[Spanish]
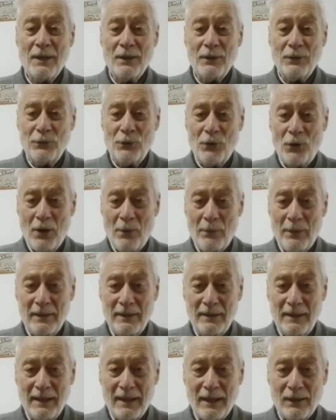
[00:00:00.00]
Dios las
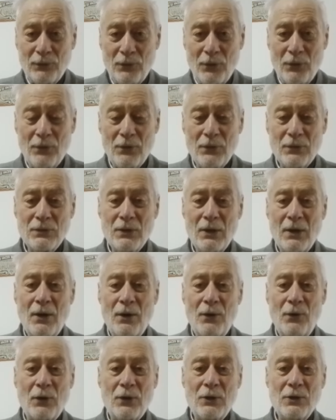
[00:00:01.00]
bendiga a todos los que